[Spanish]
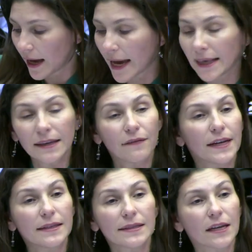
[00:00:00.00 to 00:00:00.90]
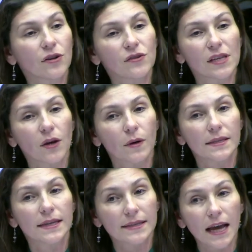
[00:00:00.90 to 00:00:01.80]
hay diferentes
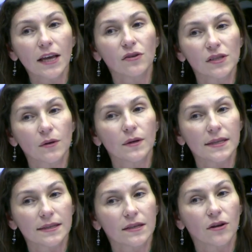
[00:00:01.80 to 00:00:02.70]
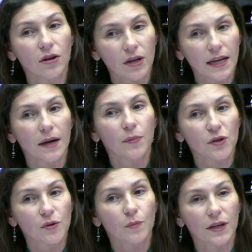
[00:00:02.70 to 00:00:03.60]
consecuencias. Hay consecuencias psicológicas,
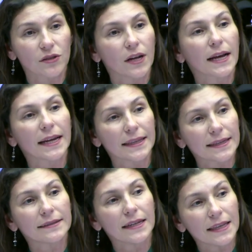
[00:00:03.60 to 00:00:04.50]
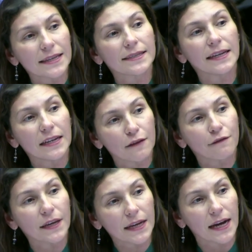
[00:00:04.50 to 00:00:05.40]
por supuesto. La clandestinidad
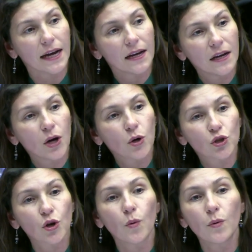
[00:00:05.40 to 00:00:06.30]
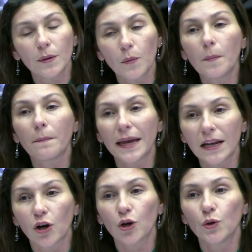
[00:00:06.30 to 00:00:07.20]
significa un,
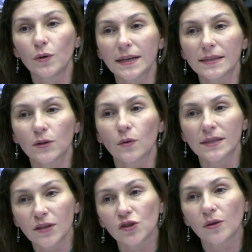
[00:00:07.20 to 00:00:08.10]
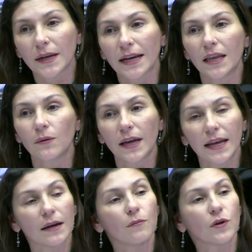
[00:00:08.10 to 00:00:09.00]
velo y una situación sobre cada una
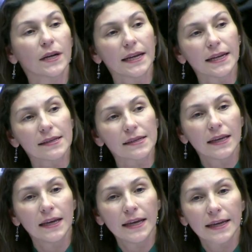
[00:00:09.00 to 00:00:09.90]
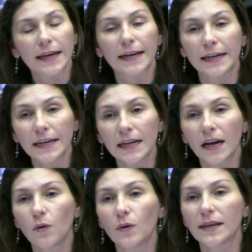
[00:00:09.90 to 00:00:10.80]
de las mujeres que
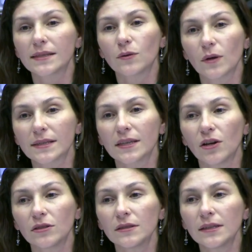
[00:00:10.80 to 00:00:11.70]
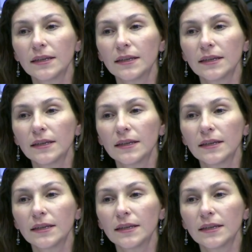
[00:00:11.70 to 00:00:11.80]
genera una situación